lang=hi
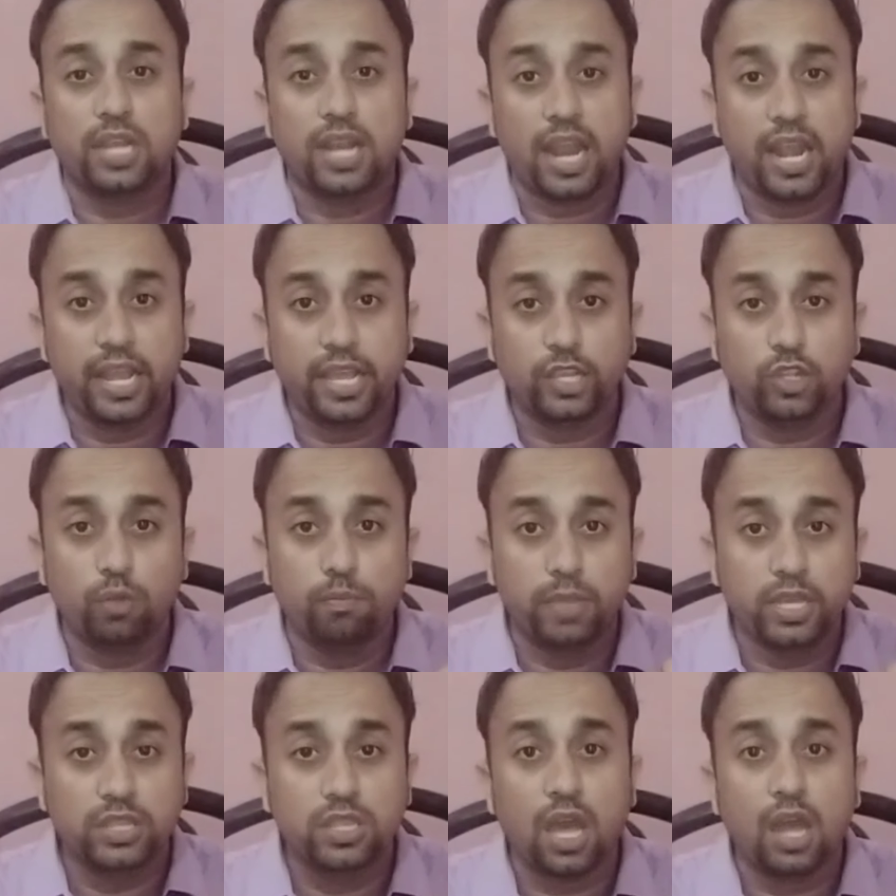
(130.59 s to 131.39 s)
चलाने की जो
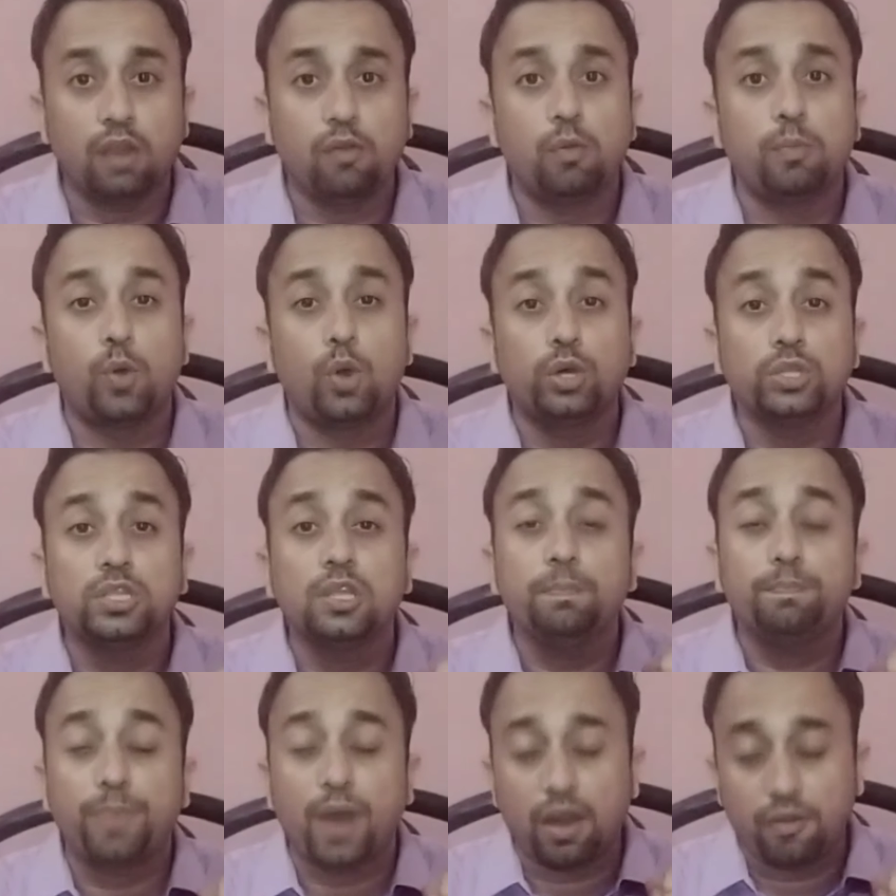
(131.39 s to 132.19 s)
मिकदार है वो
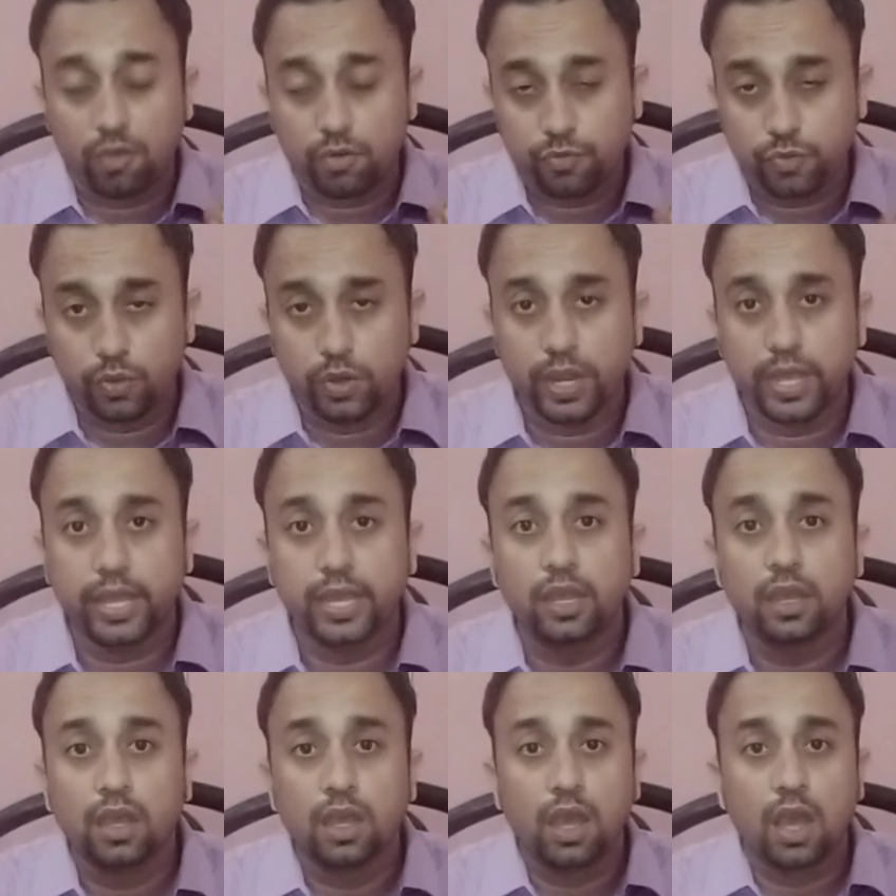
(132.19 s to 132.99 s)
बहुत ही पावरफुल
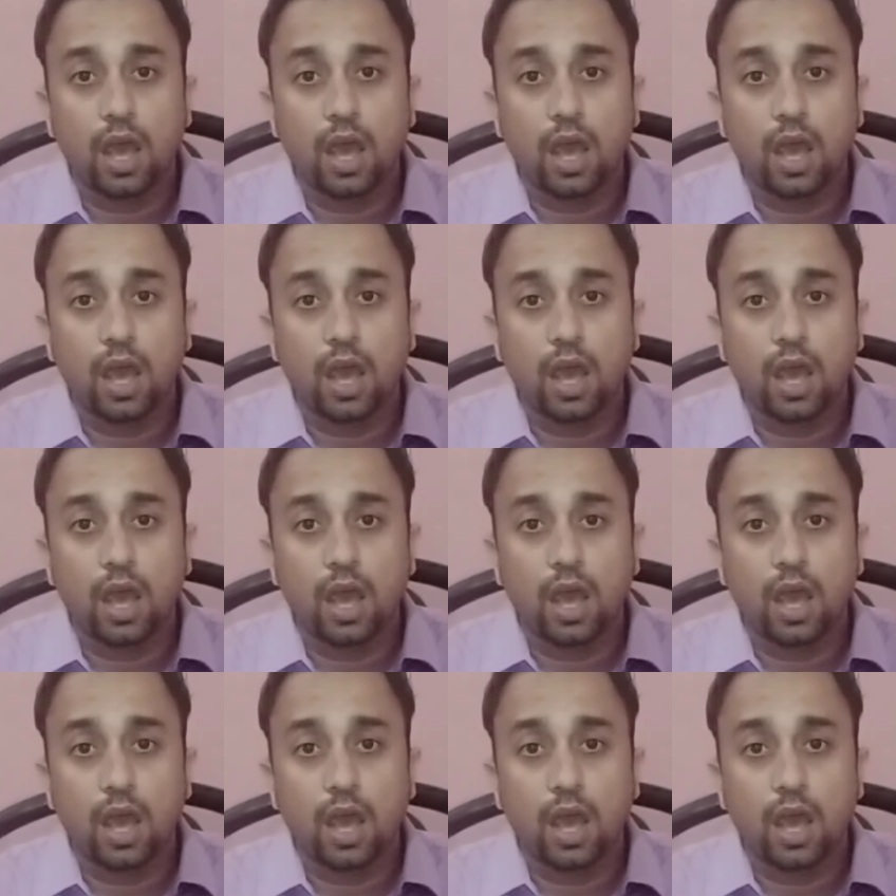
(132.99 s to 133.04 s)
है